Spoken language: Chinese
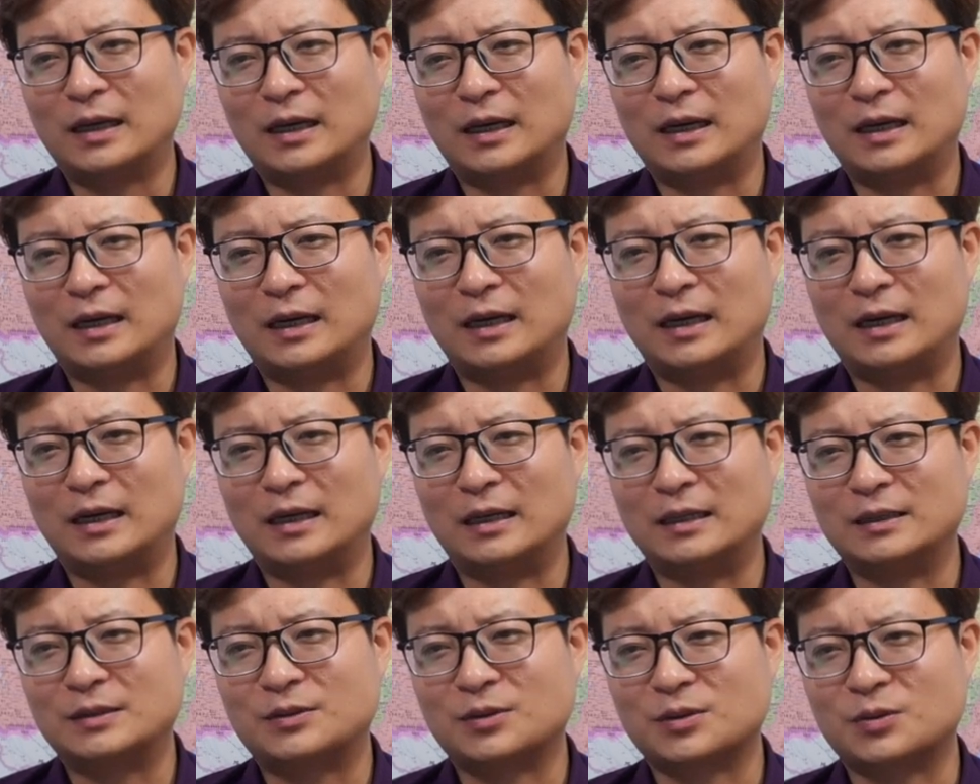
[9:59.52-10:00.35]

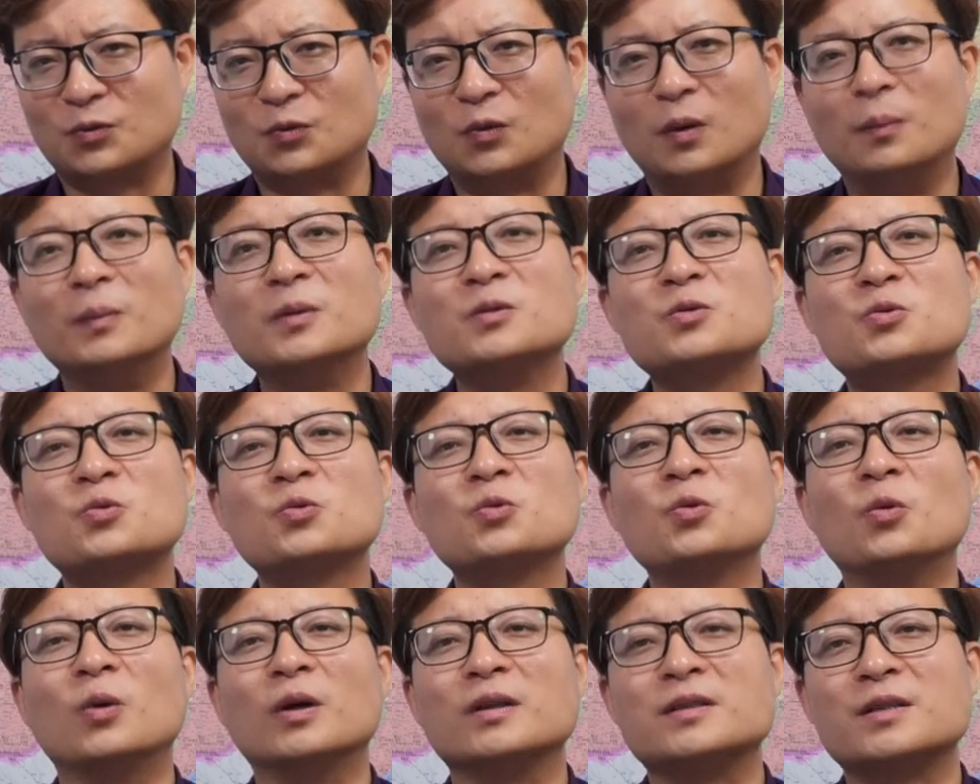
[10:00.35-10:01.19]
啊，就是我们
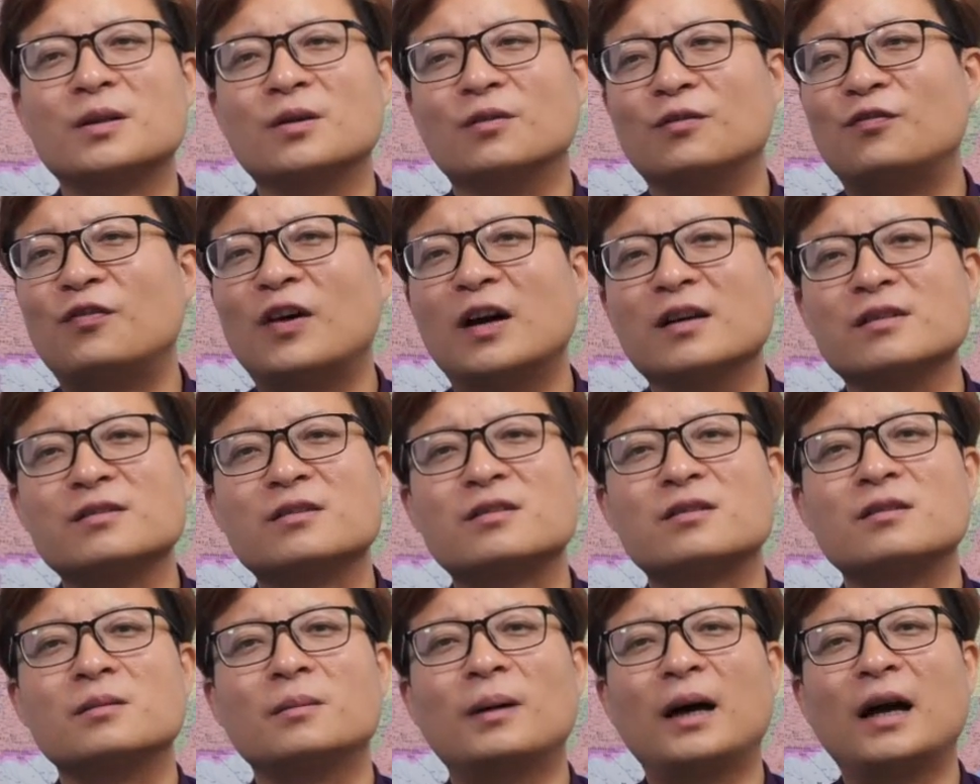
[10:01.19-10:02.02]
中国这种方
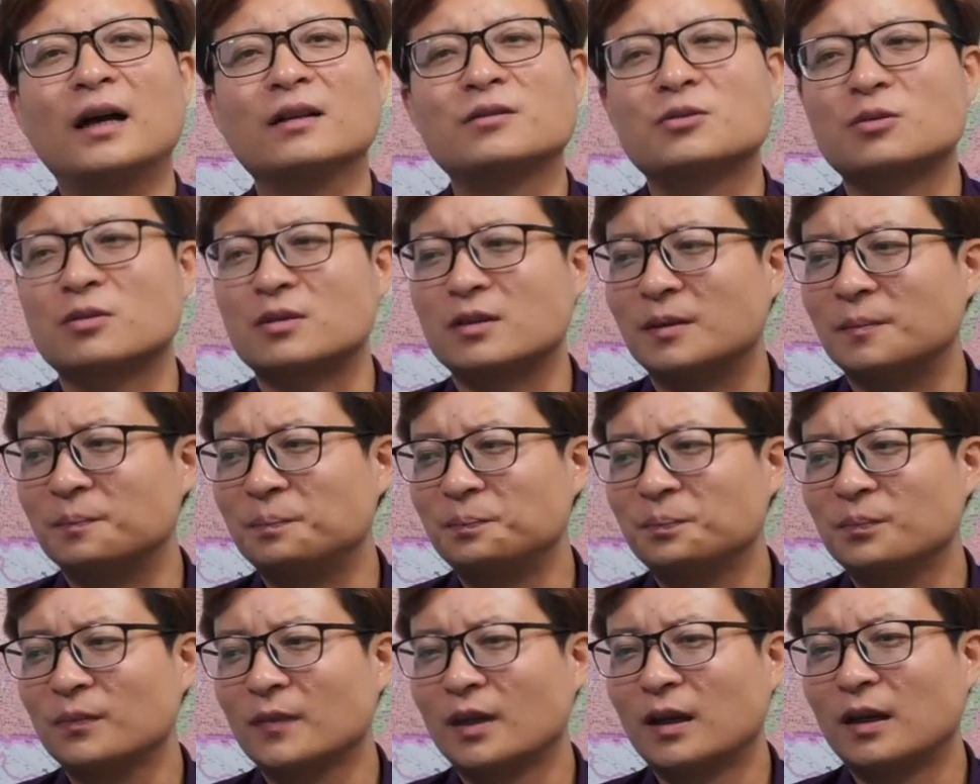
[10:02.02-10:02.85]
式吧，就是，
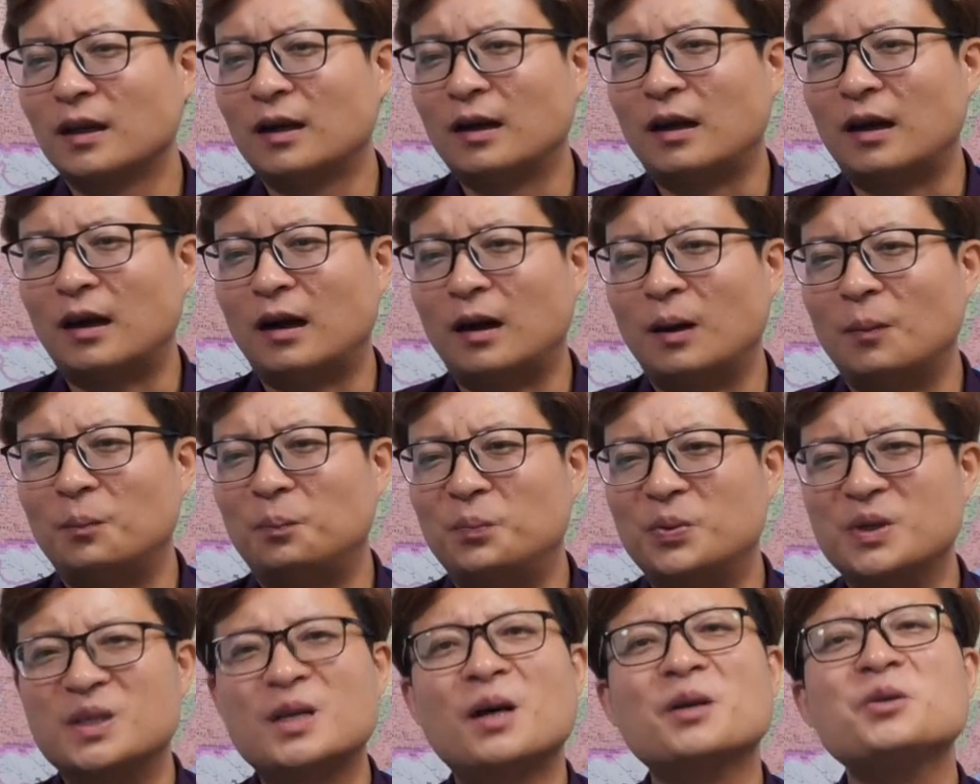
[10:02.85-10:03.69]
啊，
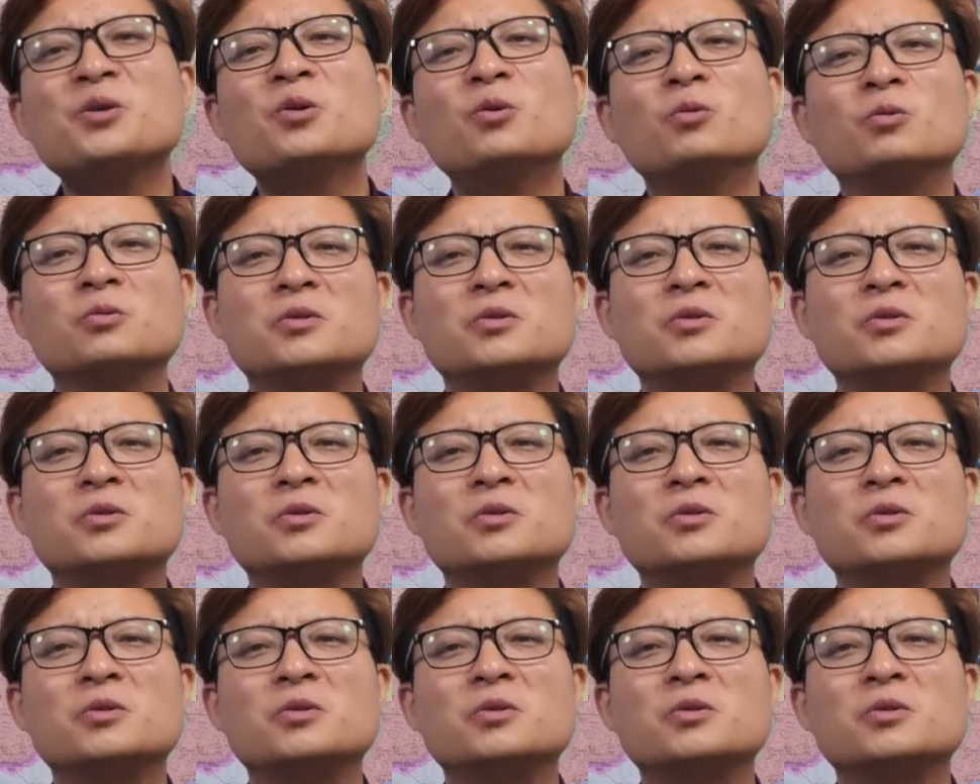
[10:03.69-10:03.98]
比较幼